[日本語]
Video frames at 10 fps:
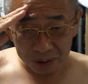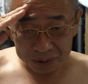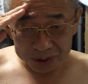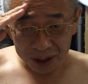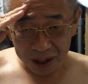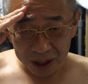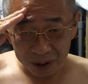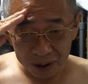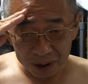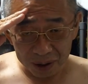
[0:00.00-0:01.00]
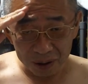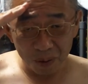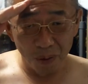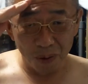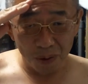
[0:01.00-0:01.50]
たおっさんから
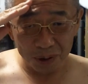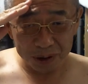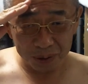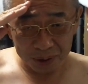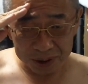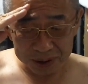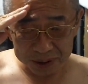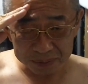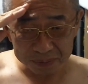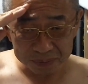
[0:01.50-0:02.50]
報告以上です。